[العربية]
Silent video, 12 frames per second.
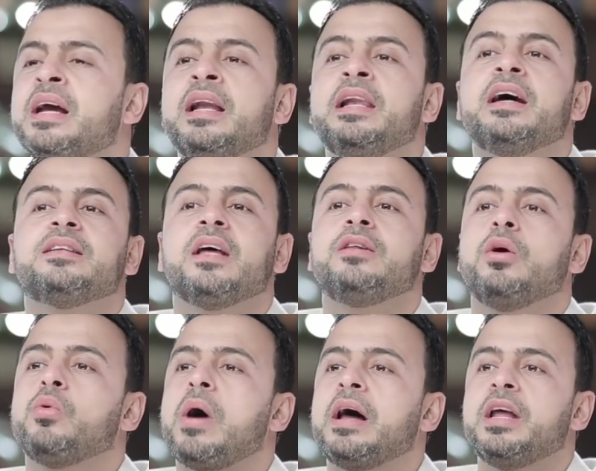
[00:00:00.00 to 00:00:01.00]
لا
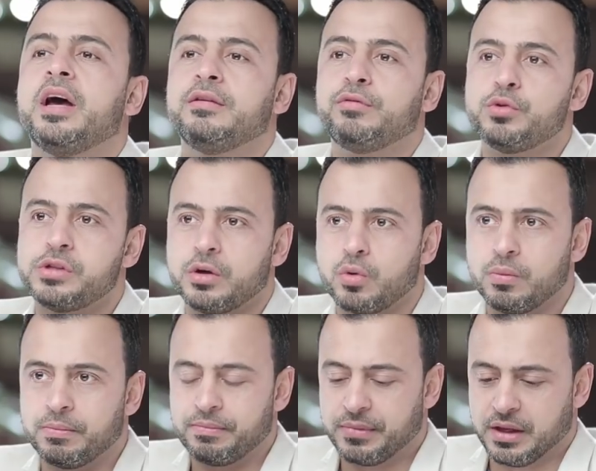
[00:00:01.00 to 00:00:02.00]
تدعوا على انفسكم
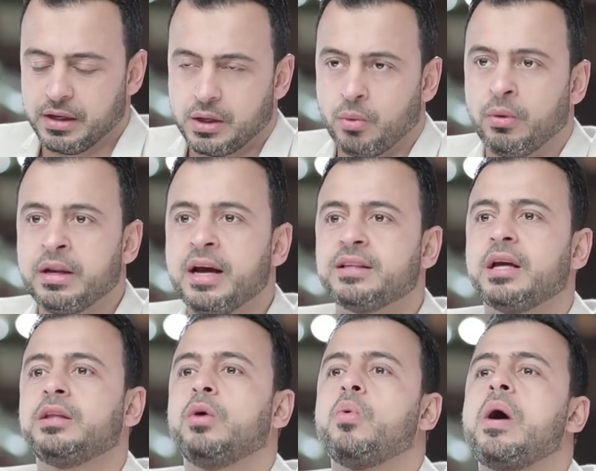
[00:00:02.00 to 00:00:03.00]
ولا
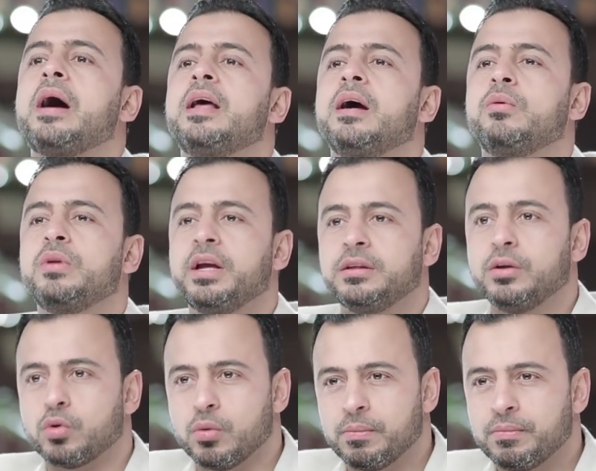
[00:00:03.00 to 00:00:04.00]
تدعوا على
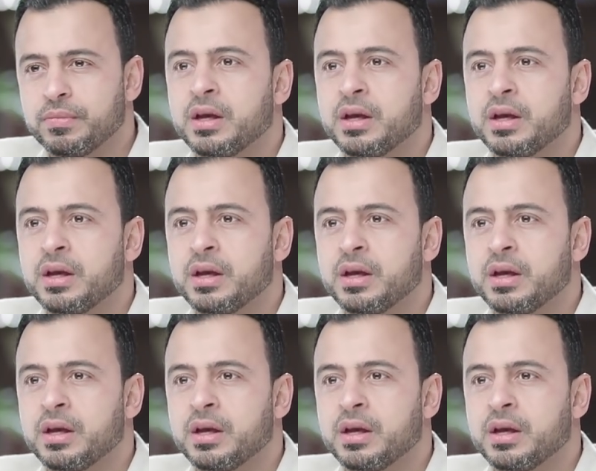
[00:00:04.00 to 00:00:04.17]
اولادكم